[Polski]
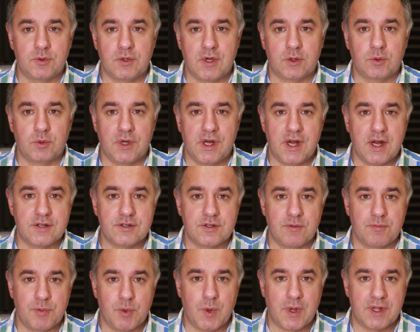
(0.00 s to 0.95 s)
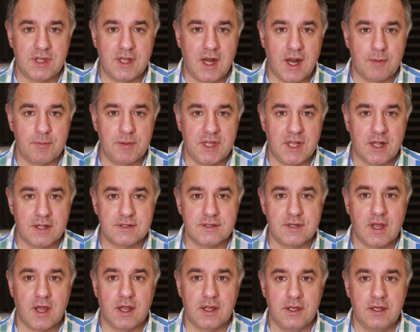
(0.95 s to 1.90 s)
na której nastąpiła
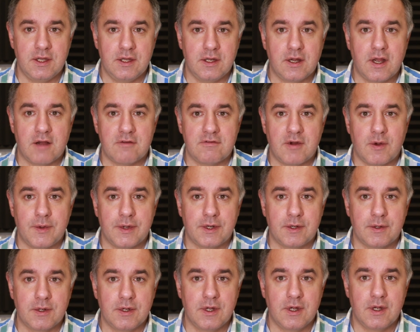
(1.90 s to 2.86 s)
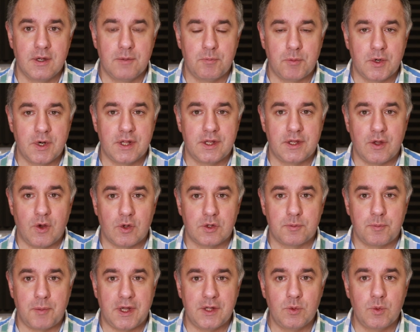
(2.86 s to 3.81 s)
delaminacja i kawałek monety
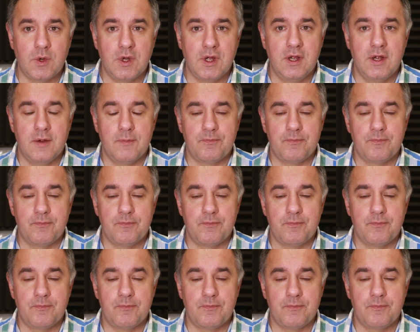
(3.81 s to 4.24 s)
odpadł,